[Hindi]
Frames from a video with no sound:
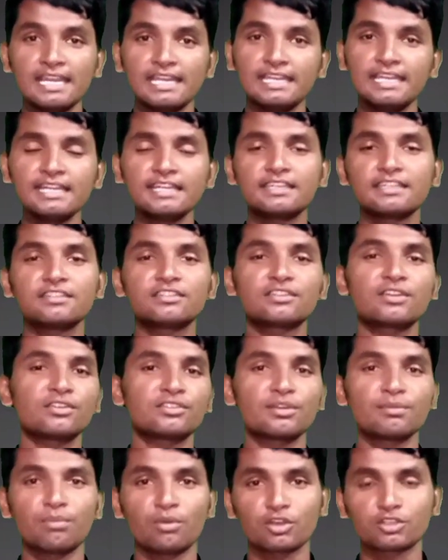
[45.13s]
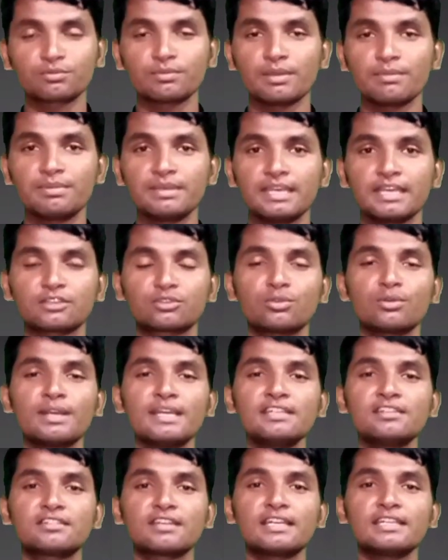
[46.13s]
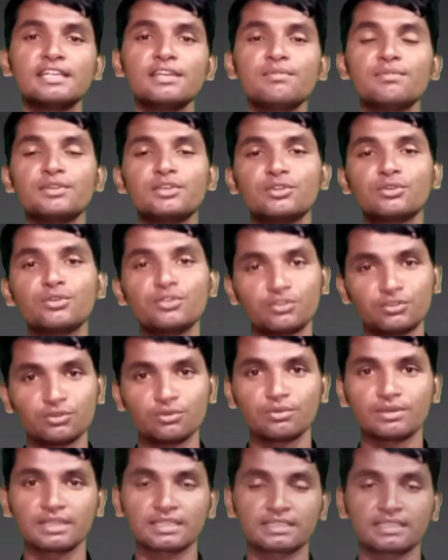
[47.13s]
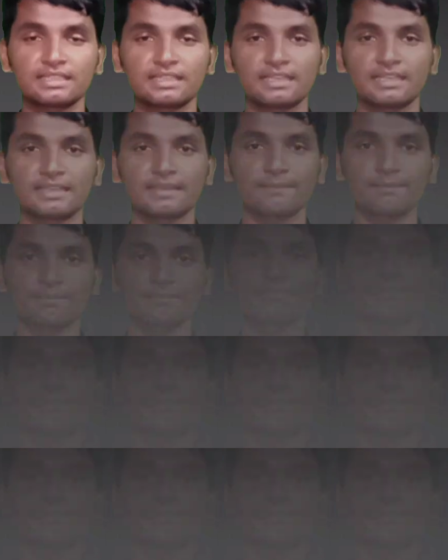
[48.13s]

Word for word: लिंक डिस्क्रिप्शन बॉक्स में भी है सो गए चलिए वीडियो को शुरू करते हैं